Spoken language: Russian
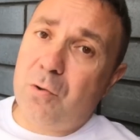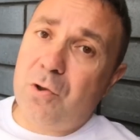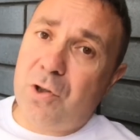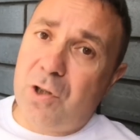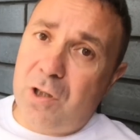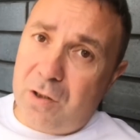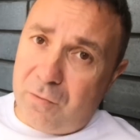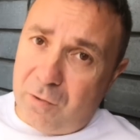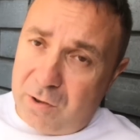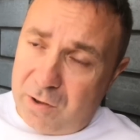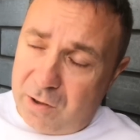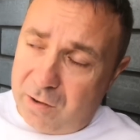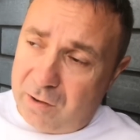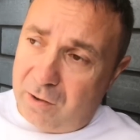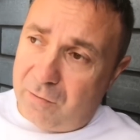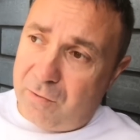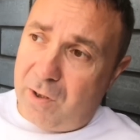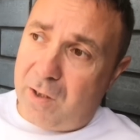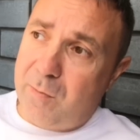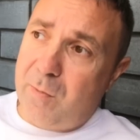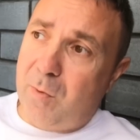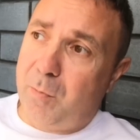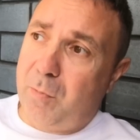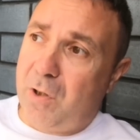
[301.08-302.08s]
Учитывайте это
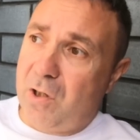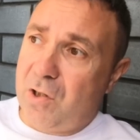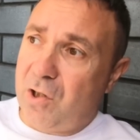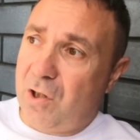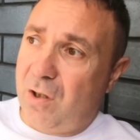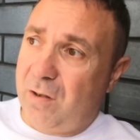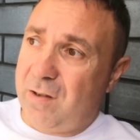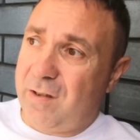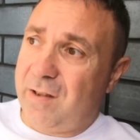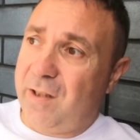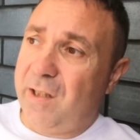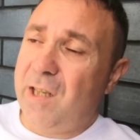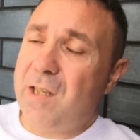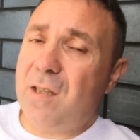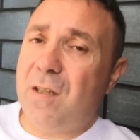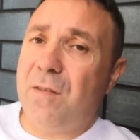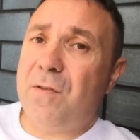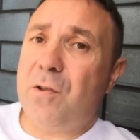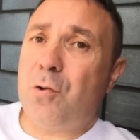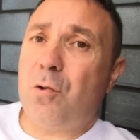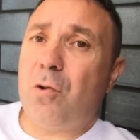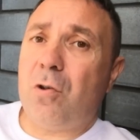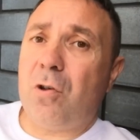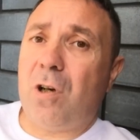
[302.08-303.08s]
время, пожалуйста. Если
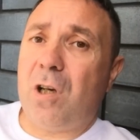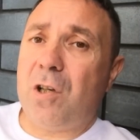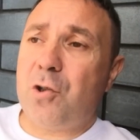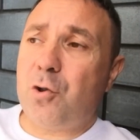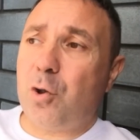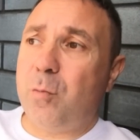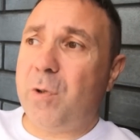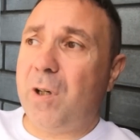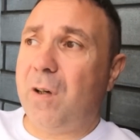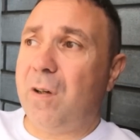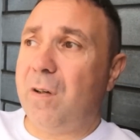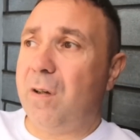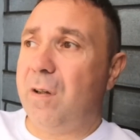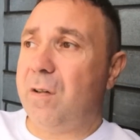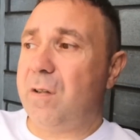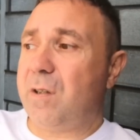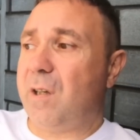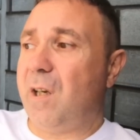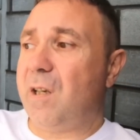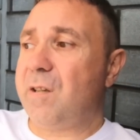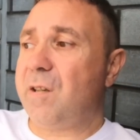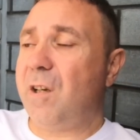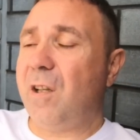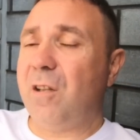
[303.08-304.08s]
все, о чем я
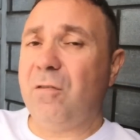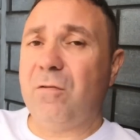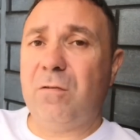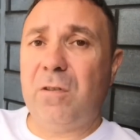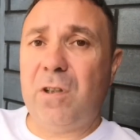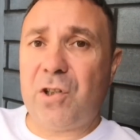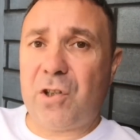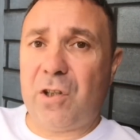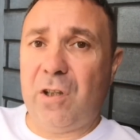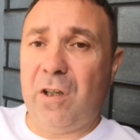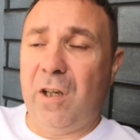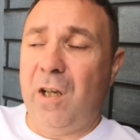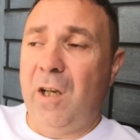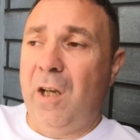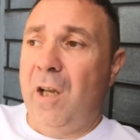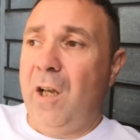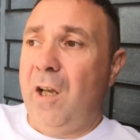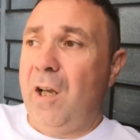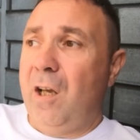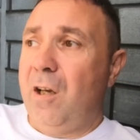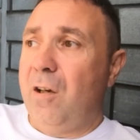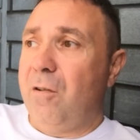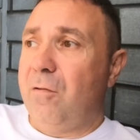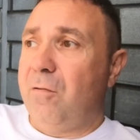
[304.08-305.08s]
сказал выше,
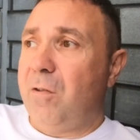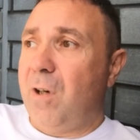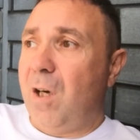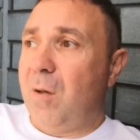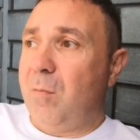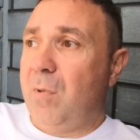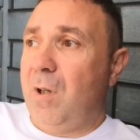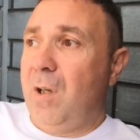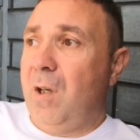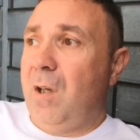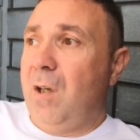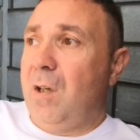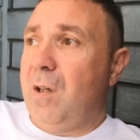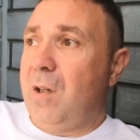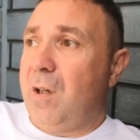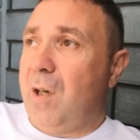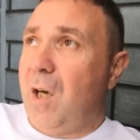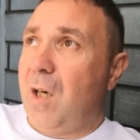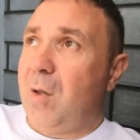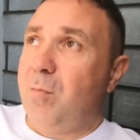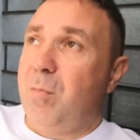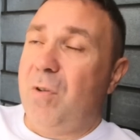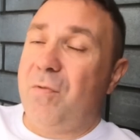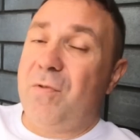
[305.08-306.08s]
вам
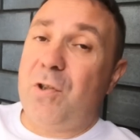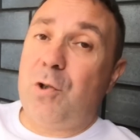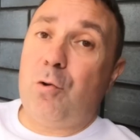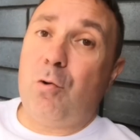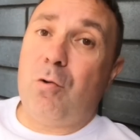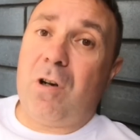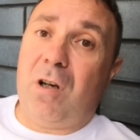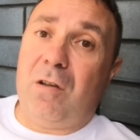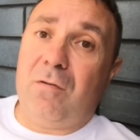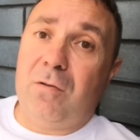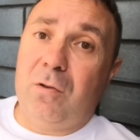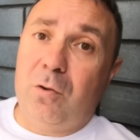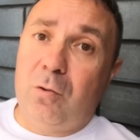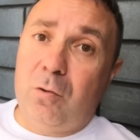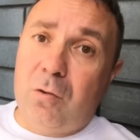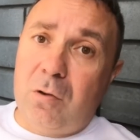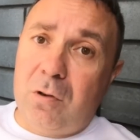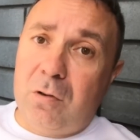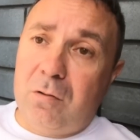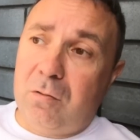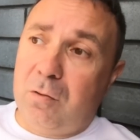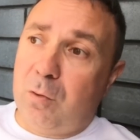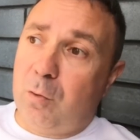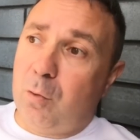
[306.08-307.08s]
как бы все
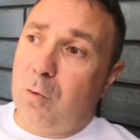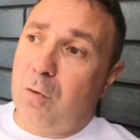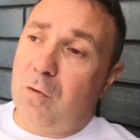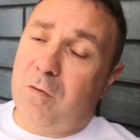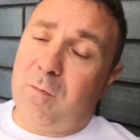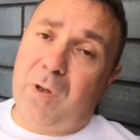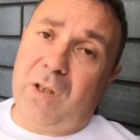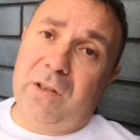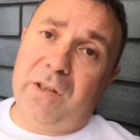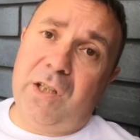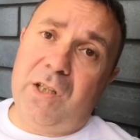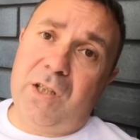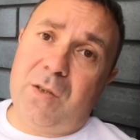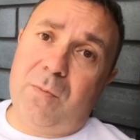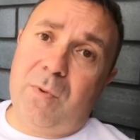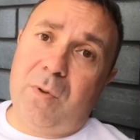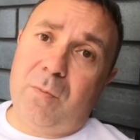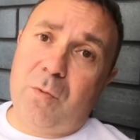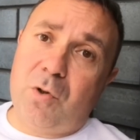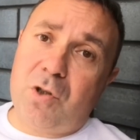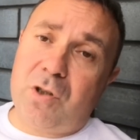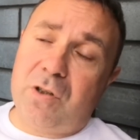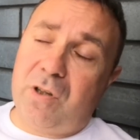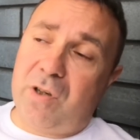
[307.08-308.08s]
равно, то вполне
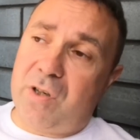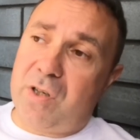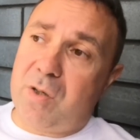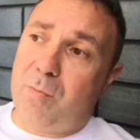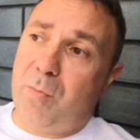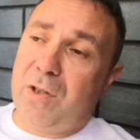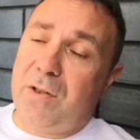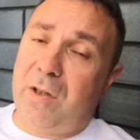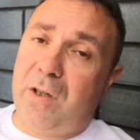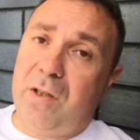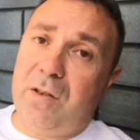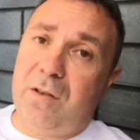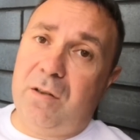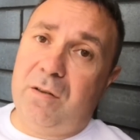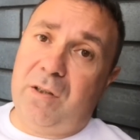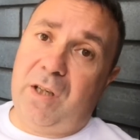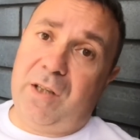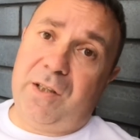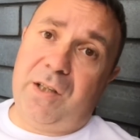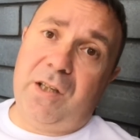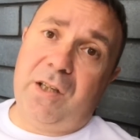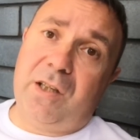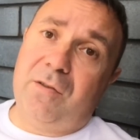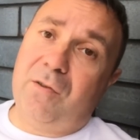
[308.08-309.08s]
себе можно рассмотреть
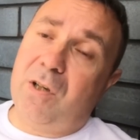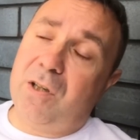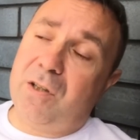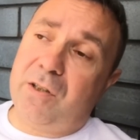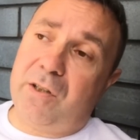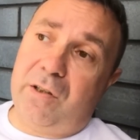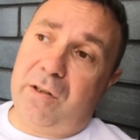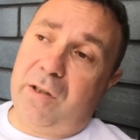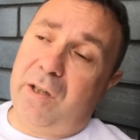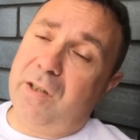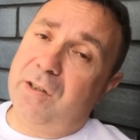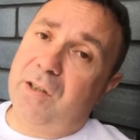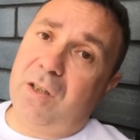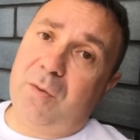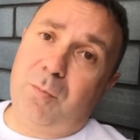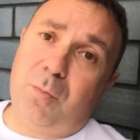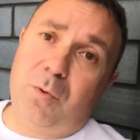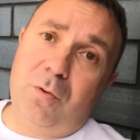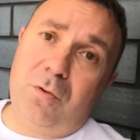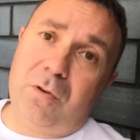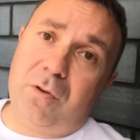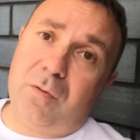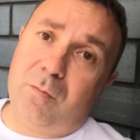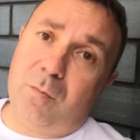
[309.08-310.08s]
такие квартиры. Этот
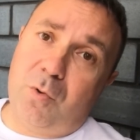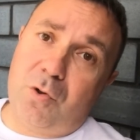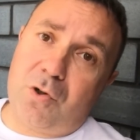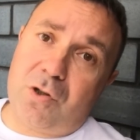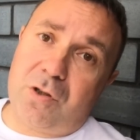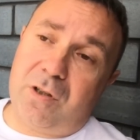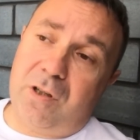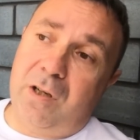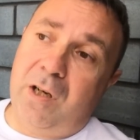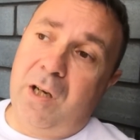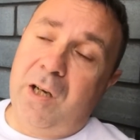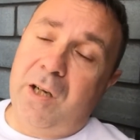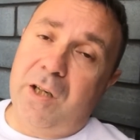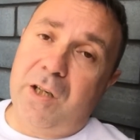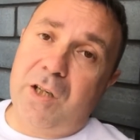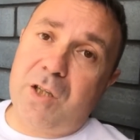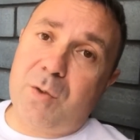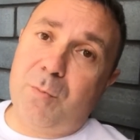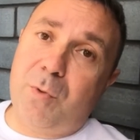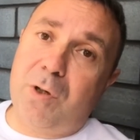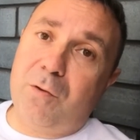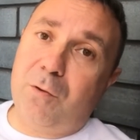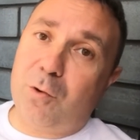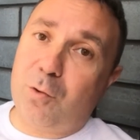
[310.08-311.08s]
пункт можете
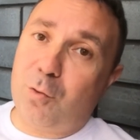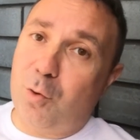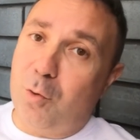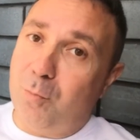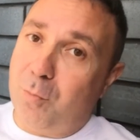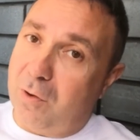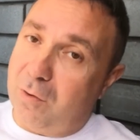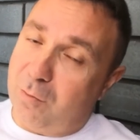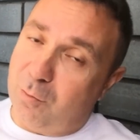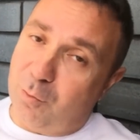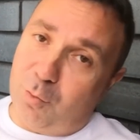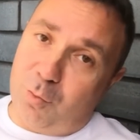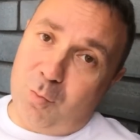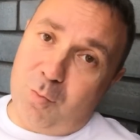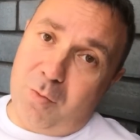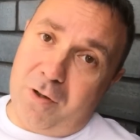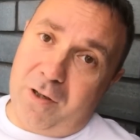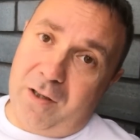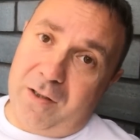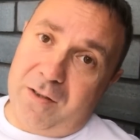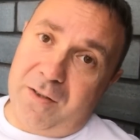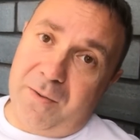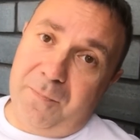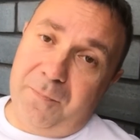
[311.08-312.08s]
из моего топа
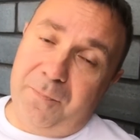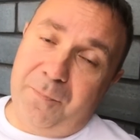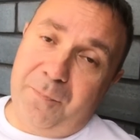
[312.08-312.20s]
убрать.